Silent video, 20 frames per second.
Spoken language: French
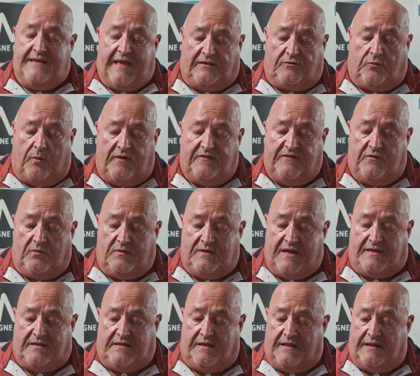Il y a trois
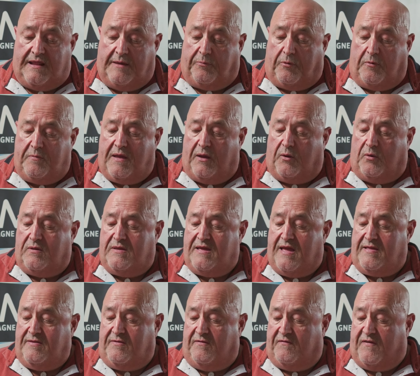éoliennes. La première
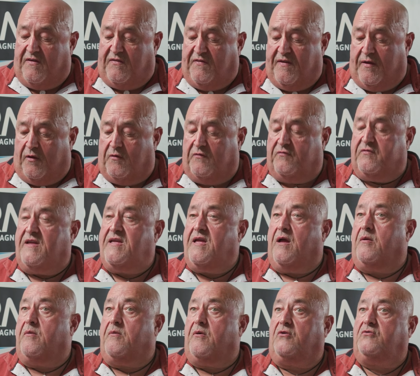éolienne va faire
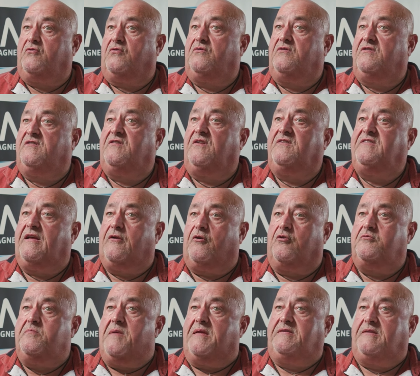en,
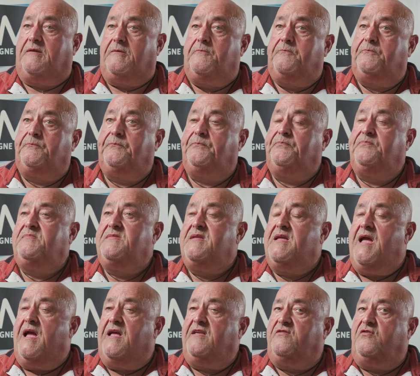150 mètres.
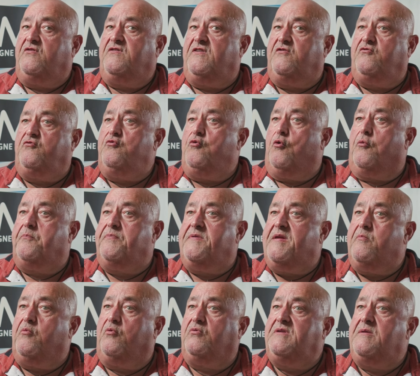Elle se situe au
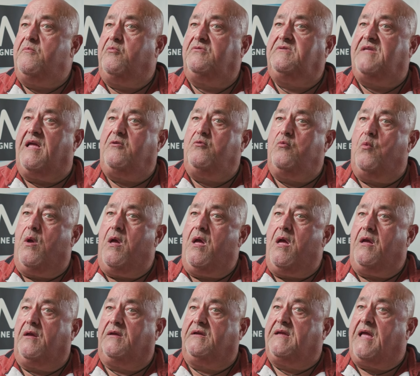piémont des montagnes
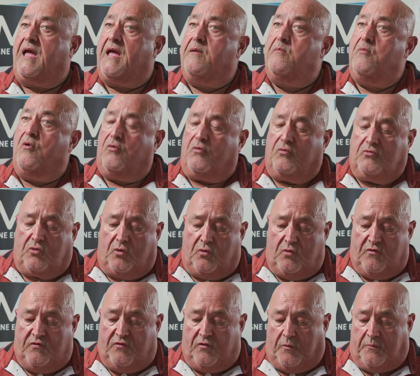noires, carrément contre
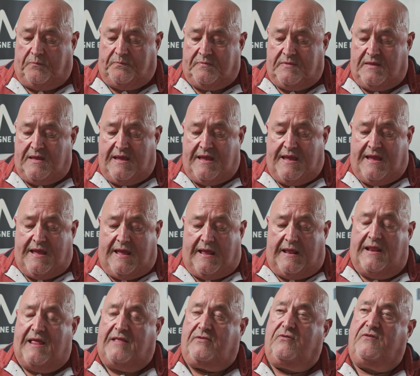le flanc.
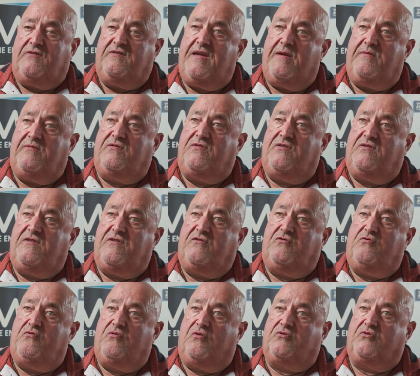La deuxième se
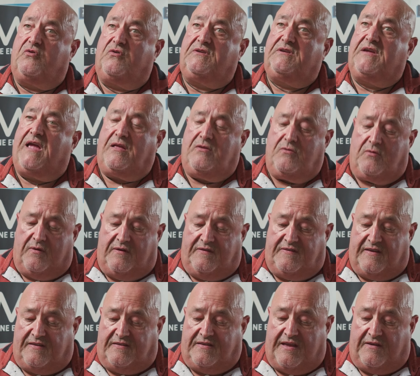situe entre Carnon et
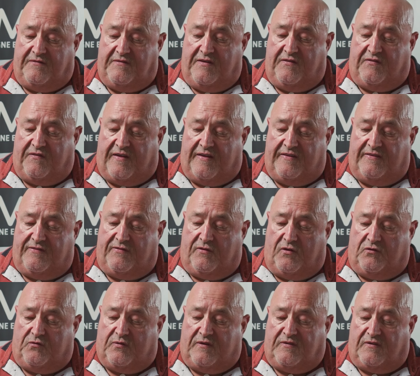Saint-Hervé, fera
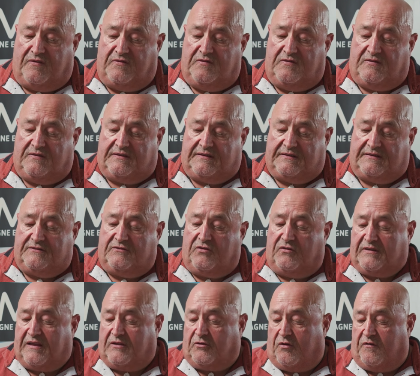160,
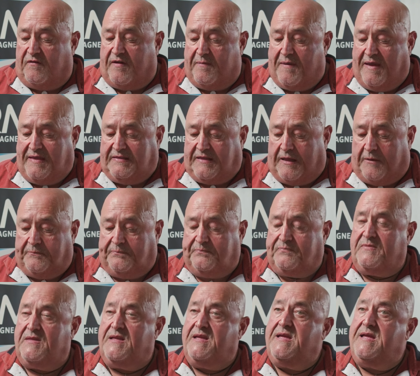180 mètres.
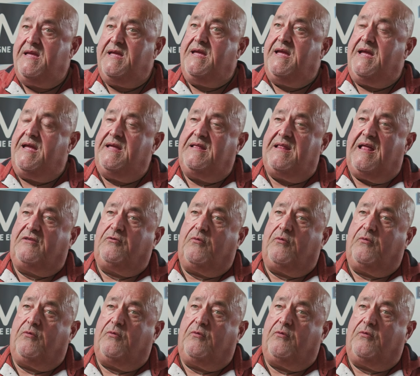Et la